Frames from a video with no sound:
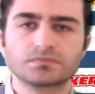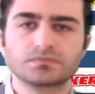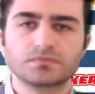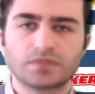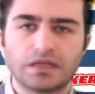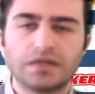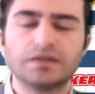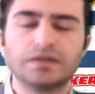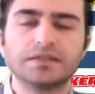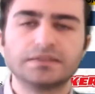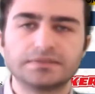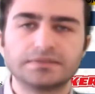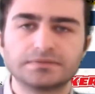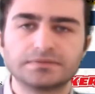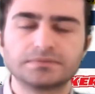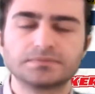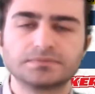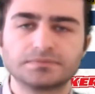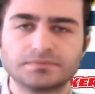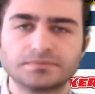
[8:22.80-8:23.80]
Evet. evet.
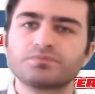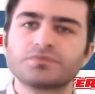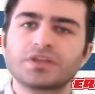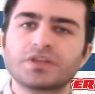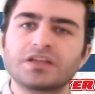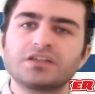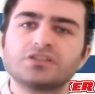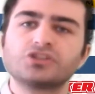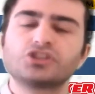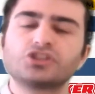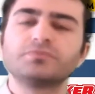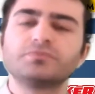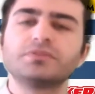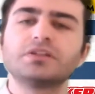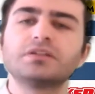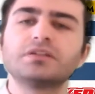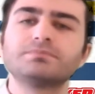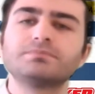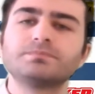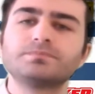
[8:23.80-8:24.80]

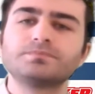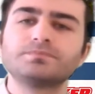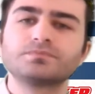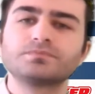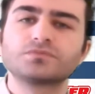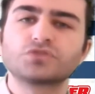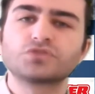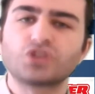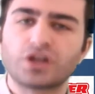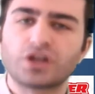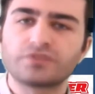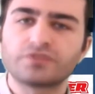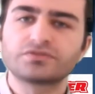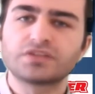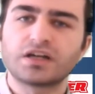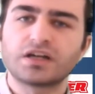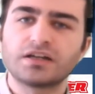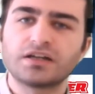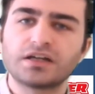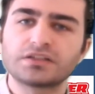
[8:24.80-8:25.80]
Şimdi
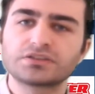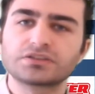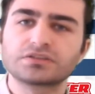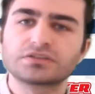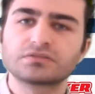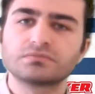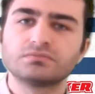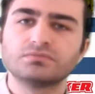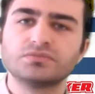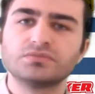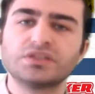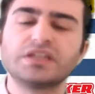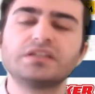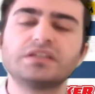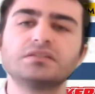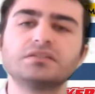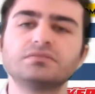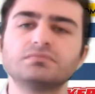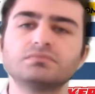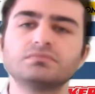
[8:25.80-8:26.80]
taraftarlar
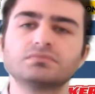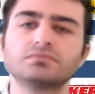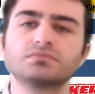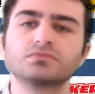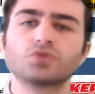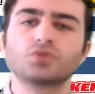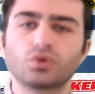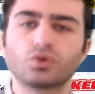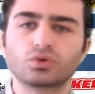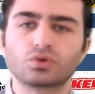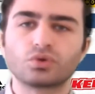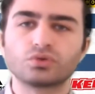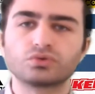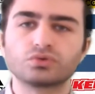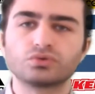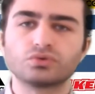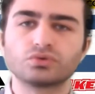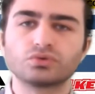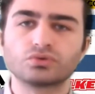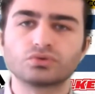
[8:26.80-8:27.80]
neyin doğru
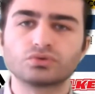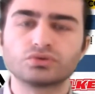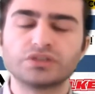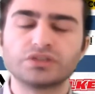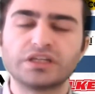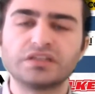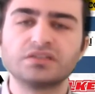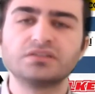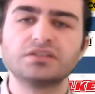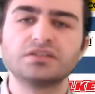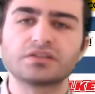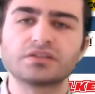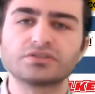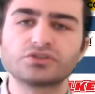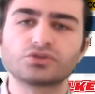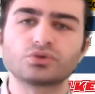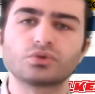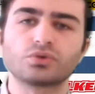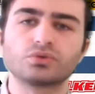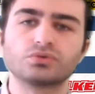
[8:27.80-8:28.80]
olduğunu, neyin
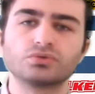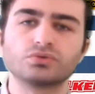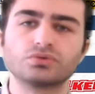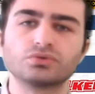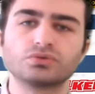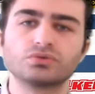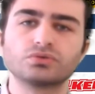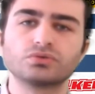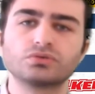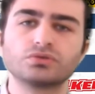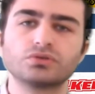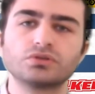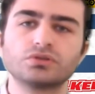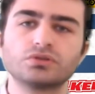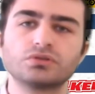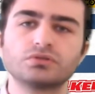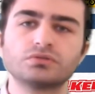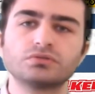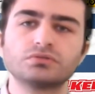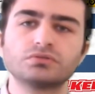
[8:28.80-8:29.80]
yanlış olduğunu
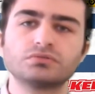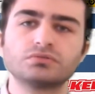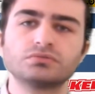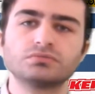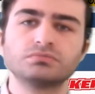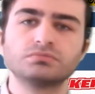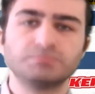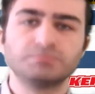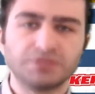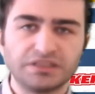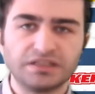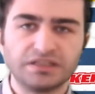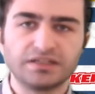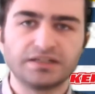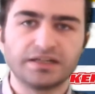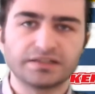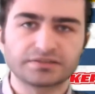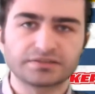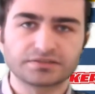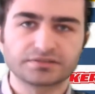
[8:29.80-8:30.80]

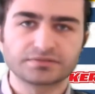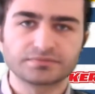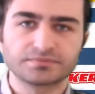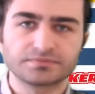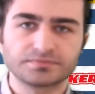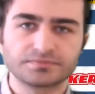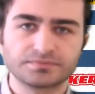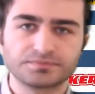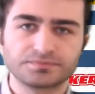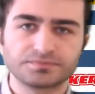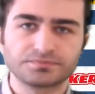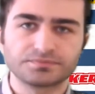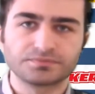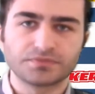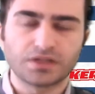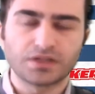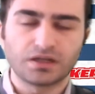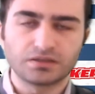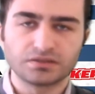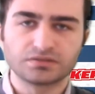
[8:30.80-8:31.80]
bilirler.
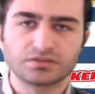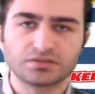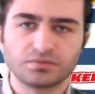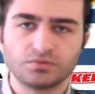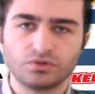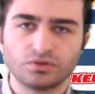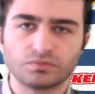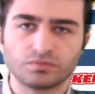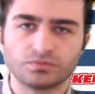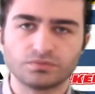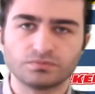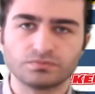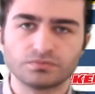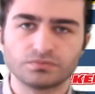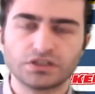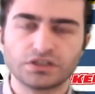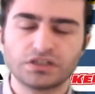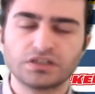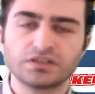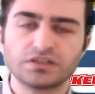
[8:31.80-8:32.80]
Anlatabiliyor muyum?
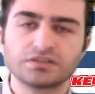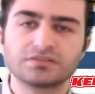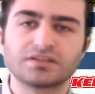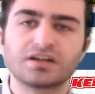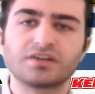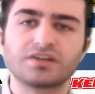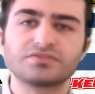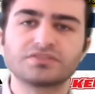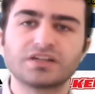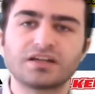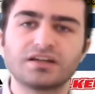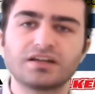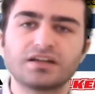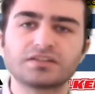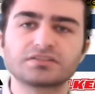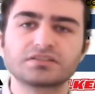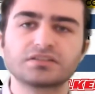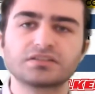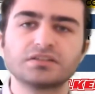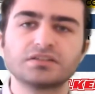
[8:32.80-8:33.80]

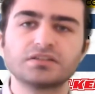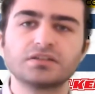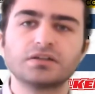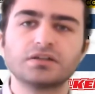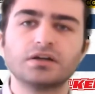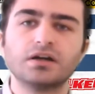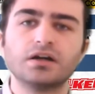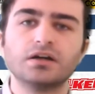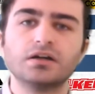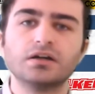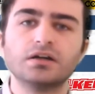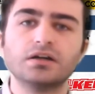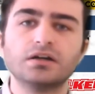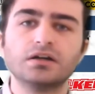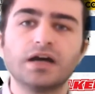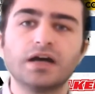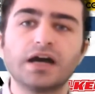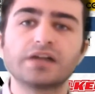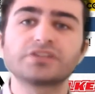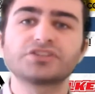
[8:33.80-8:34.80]
Taraftarlar e,
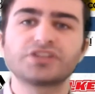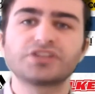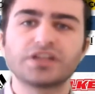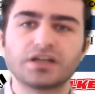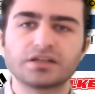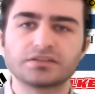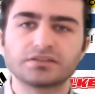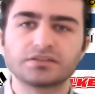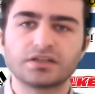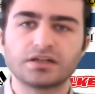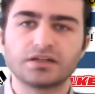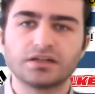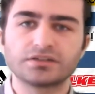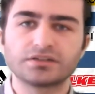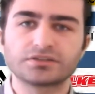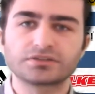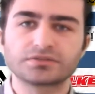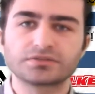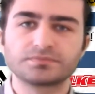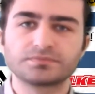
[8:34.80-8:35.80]
her şeyi
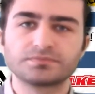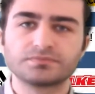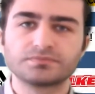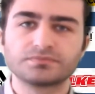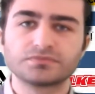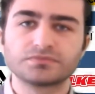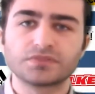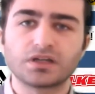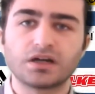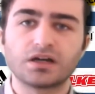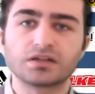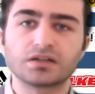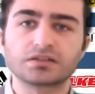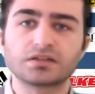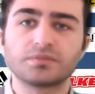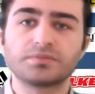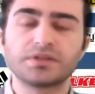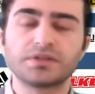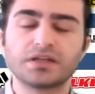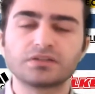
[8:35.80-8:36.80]
anlarlar. Arka
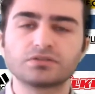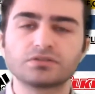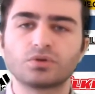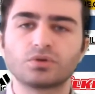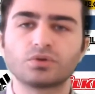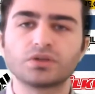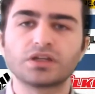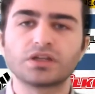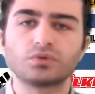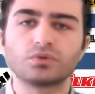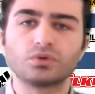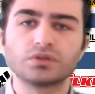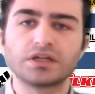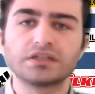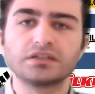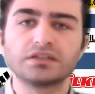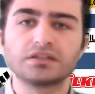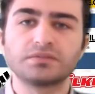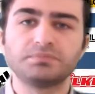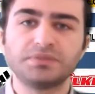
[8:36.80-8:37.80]
planda olan
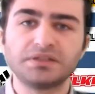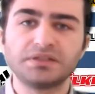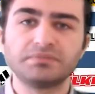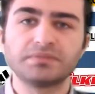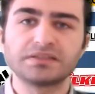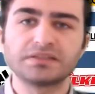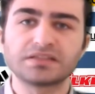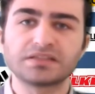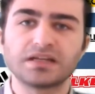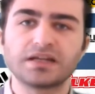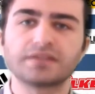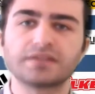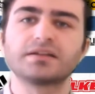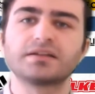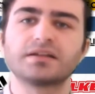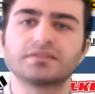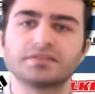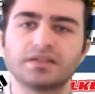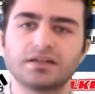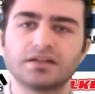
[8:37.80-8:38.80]
olayları bilmeseler de
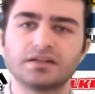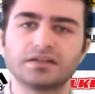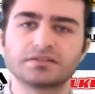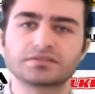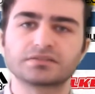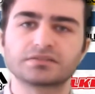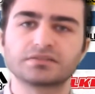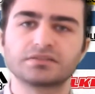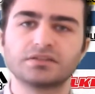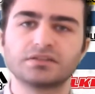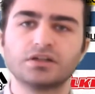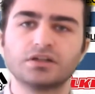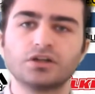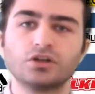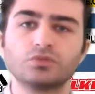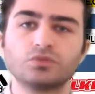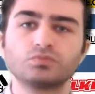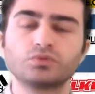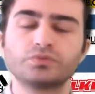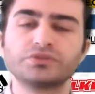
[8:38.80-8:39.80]
anlarlar.
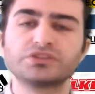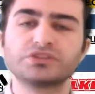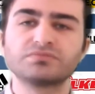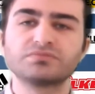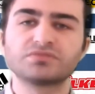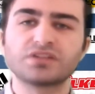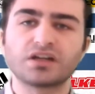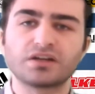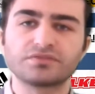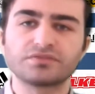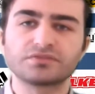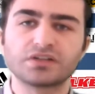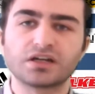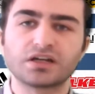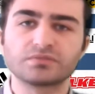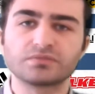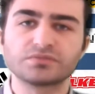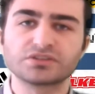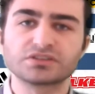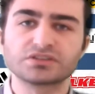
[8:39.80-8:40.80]
Bu bizim
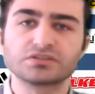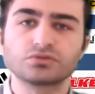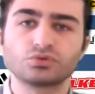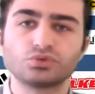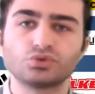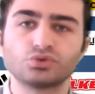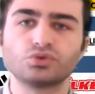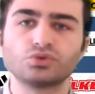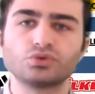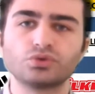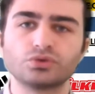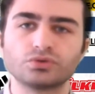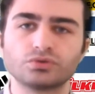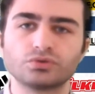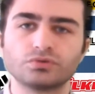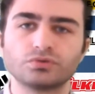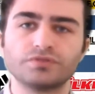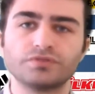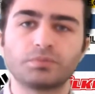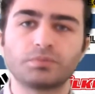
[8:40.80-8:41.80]
taraftarımızın gücünü
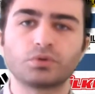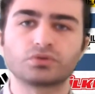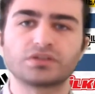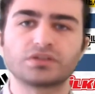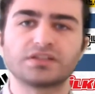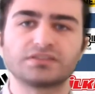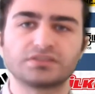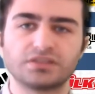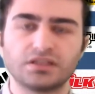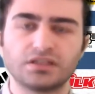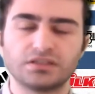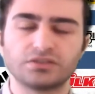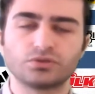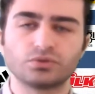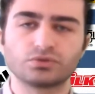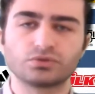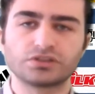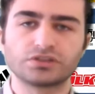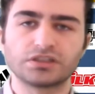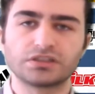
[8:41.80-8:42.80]
ve potansiyelini
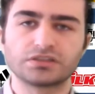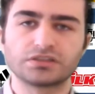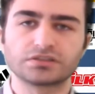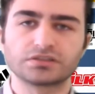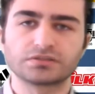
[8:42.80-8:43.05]
gösterir.